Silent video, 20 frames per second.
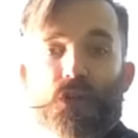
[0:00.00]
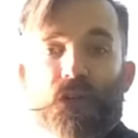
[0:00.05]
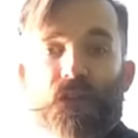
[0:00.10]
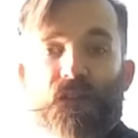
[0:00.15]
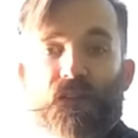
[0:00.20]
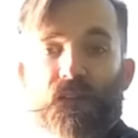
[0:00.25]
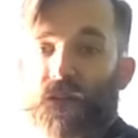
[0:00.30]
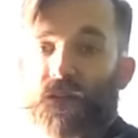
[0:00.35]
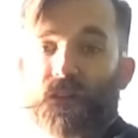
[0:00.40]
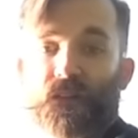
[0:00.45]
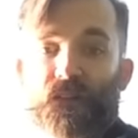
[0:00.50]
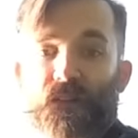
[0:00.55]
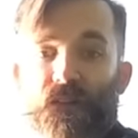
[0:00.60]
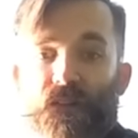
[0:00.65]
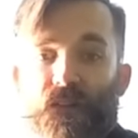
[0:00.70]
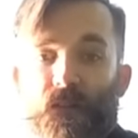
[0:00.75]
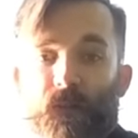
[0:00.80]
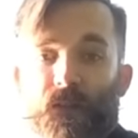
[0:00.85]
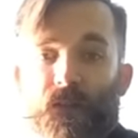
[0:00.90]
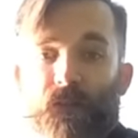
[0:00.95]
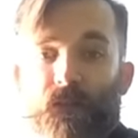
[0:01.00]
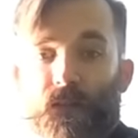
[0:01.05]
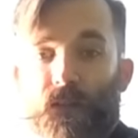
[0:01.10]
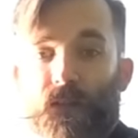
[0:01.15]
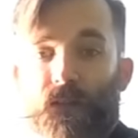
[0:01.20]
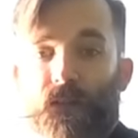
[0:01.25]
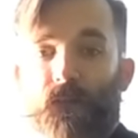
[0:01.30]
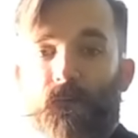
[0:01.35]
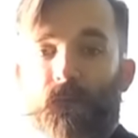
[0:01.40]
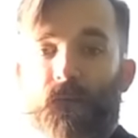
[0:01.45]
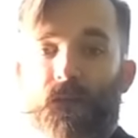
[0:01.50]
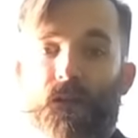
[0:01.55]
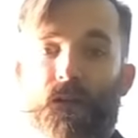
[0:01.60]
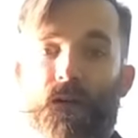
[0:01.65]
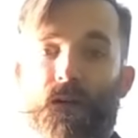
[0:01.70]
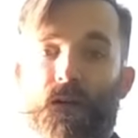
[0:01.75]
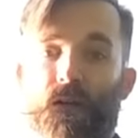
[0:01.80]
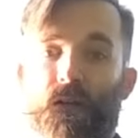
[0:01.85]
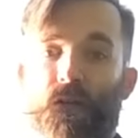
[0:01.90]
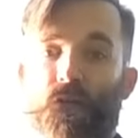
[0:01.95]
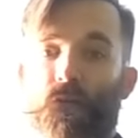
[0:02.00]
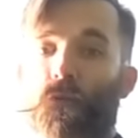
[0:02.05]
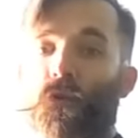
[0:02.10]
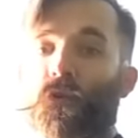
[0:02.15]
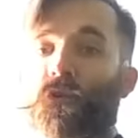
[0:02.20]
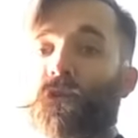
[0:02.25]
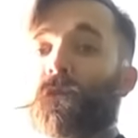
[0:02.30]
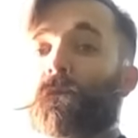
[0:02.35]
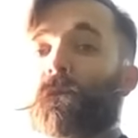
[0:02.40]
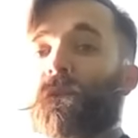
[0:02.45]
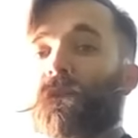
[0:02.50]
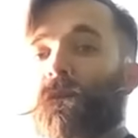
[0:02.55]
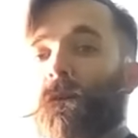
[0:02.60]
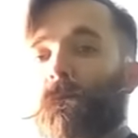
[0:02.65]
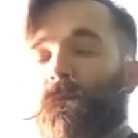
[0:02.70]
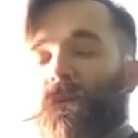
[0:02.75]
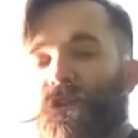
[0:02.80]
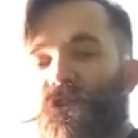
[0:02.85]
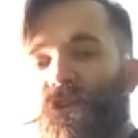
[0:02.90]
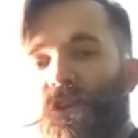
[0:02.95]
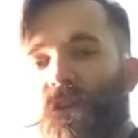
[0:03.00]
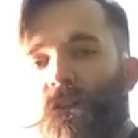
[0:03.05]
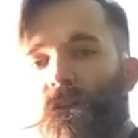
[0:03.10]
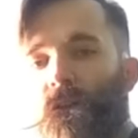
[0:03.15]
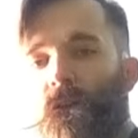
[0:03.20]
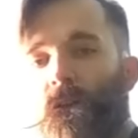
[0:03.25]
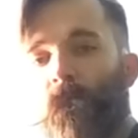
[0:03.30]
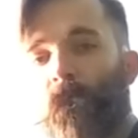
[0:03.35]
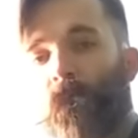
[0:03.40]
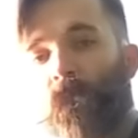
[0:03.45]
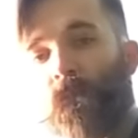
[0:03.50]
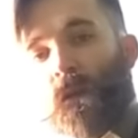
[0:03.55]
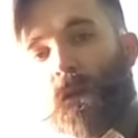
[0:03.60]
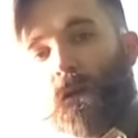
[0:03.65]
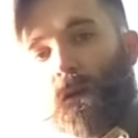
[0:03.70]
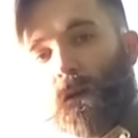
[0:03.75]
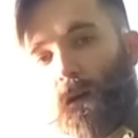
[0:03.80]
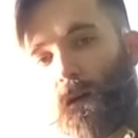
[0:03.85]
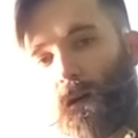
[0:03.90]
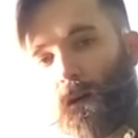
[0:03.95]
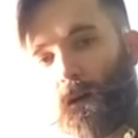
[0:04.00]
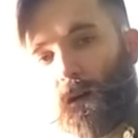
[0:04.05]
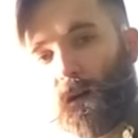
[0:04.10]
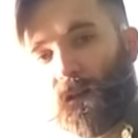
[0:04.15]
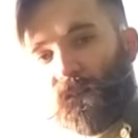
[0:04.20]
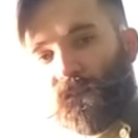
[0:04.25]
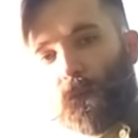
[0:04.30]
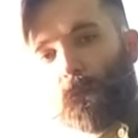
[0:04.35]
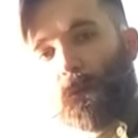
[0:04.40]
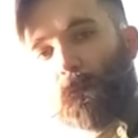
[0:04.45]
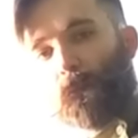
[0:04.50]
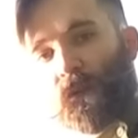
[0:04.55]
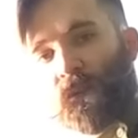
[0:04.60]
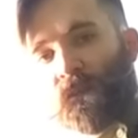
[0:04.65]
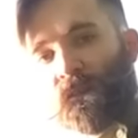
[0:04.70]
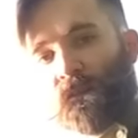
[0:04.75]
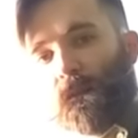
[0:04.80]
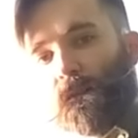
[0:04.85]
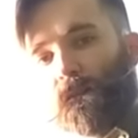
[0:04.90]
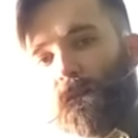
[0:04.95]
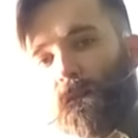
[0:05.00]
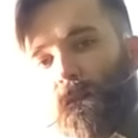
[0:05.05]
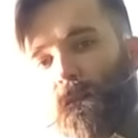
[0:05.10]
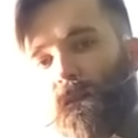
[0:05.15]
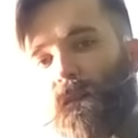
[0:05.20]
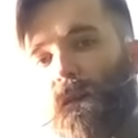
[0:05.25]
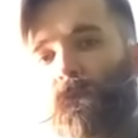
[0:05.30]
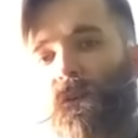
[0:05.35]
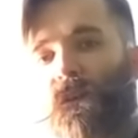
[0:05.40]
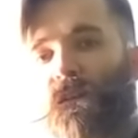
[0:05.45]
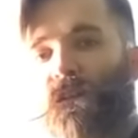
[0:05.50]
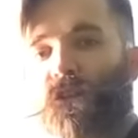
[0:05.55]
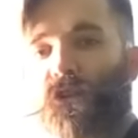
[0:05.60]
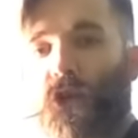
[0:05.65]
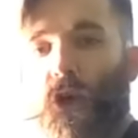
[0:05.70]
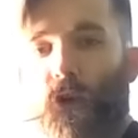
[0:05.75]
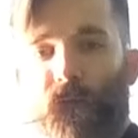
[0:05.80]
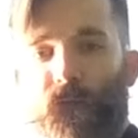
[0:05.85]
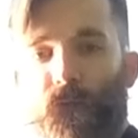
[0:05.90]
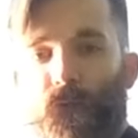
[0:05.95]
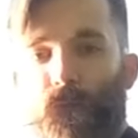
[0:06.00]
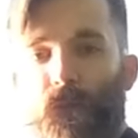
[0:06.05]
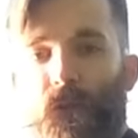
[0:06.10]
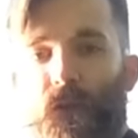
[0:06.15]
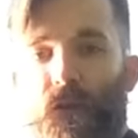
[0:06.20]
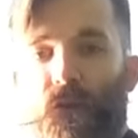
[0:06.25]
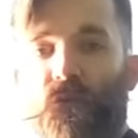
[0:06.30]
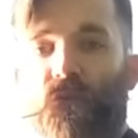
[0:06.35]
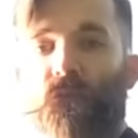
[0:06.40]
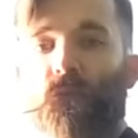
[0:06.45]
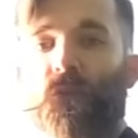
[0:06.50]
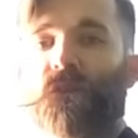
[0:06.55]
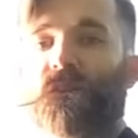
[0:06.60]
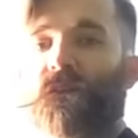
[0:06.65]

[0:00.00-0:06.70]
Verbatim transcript: следите за обновлениями на любой удобной вам площадке – а, особо проницательных я приглашаю к вступлению в мой